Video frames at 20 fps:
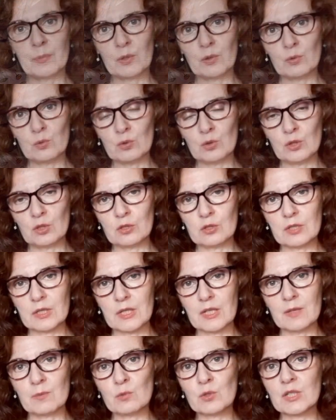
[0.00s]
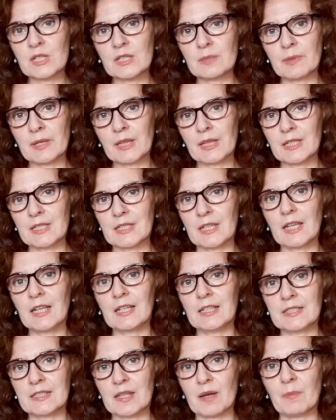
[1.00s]
de productos y muchas veces
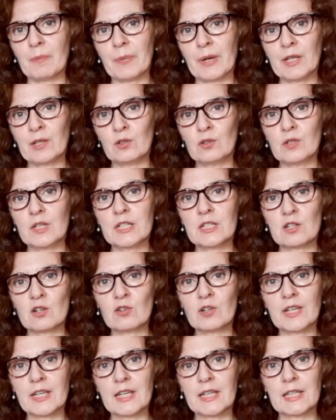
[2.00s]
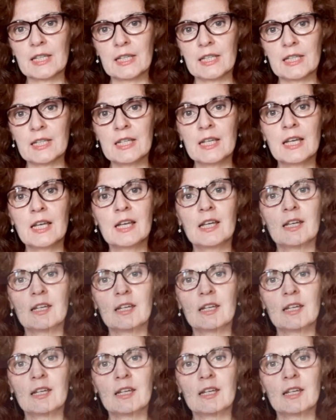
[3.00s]
el estampado es lo que hace